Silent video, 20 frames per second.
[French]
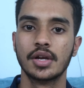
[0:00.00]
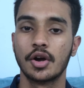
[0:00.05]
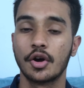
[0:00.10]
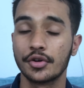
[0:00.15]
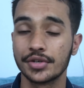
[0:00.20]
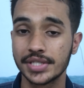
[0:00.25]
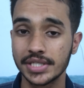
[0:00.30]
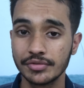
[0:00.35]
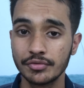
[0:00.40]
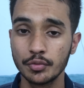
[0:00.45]

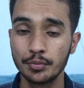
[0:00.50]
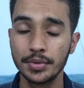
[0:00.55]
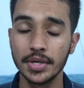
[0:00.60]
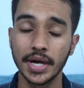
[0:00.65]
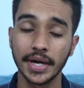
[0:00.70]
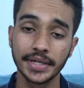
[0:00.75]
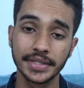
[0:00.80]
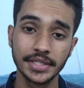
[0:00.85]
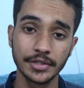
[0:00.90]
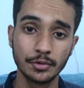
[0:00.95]
Alors s'il vous plaît,
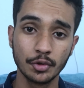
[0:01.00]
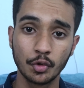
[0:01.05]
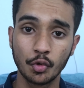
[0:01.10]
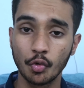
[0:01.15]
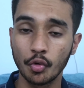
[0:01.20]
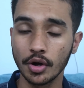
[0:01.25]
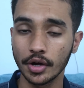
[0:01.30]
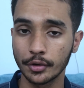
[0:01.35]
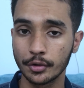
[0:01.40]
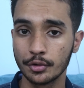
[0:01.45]
arrêtez de
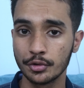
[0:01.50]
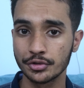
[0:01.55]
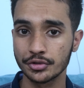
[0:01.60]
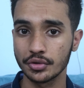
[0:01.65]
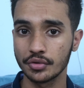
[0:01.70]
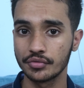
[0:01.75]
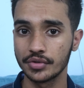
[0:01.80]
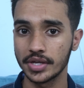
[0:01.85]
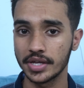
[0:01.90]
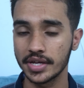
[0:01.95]
croire que le
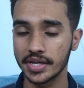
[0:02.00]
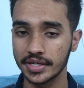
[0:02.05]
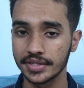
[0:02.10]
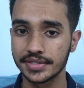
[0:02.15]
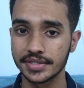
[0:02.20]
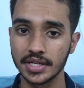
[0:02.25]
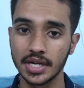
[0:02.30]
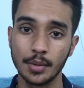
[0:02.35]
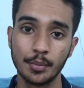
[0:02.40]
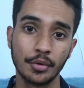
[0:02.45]
120
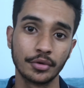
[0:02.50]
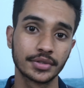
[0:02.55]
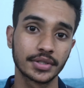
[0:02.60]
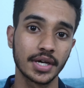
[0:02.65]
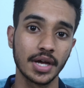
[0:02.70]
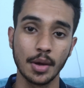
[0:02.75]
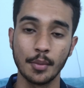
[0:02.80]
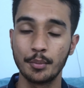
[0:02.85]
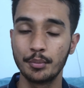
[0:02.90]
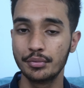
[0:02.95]
Hz
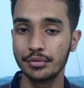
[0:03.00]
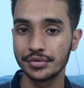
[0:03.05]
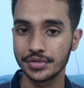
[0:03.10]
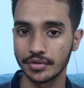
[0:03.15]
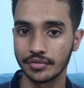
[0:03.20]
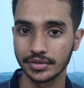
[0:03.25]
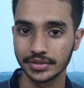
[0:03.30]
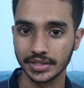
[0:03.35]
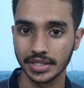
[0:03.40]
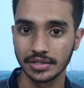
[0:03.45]
apportera un plus
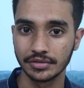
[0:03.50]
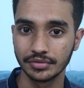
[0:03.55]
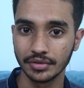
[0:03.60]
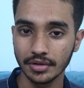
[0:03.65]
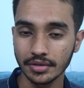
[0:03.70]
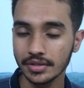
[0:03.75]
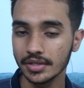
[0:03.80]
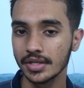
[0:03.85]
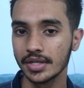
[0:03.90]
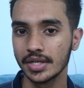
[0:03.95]
à votre
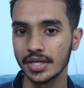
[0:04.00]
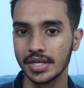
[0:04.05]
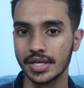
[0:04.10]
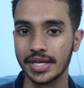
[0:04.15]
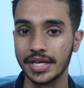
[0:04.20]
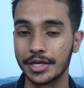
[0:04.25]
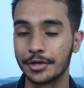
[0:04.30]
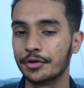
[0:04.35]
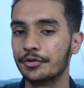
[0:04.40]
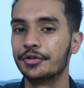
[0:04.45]
iPhone
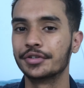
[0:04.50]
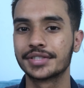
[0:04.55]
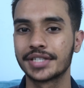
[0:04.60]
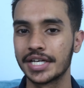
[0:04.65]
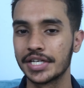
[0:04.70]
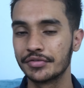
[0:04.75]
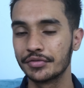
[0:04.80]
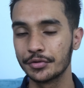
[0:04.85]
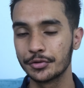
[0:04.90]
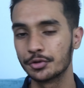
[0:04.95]
et que votre
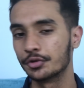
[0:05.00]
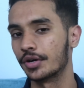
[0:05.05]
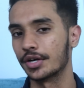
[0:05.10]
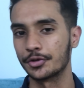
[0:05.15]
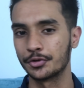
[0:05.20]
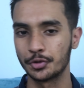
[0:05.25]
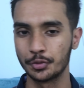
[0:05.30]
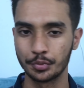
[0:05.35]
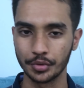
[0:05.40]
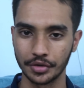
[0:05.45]
iPhone sera
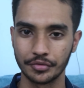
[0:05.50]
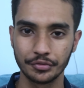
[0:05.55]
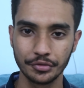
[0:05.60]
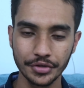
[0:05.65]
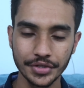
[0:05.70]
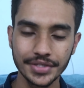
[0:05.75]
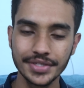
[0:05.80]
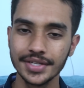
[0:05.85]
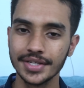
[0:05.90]
super fluide,